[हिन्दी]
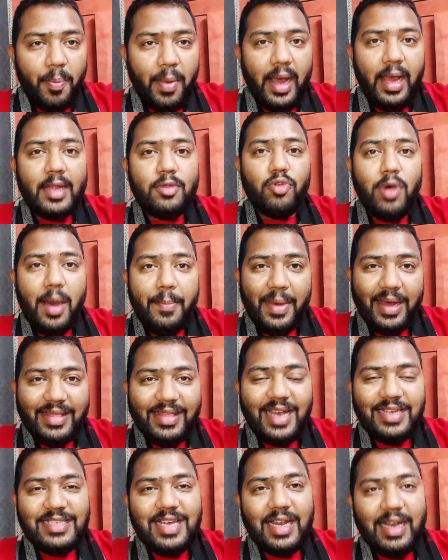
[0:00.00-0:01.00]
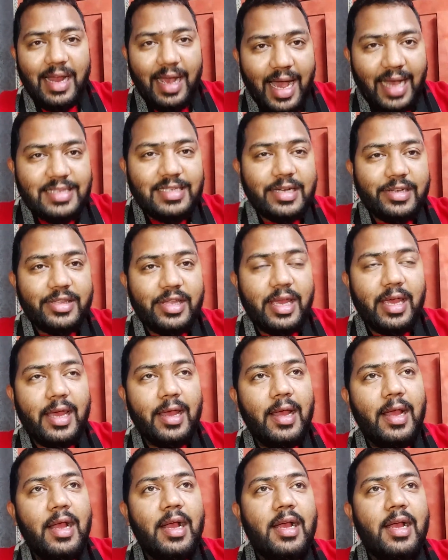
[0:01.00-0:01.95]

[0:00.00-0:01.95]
पाया तो आप अंदाजा लगा सकते हैं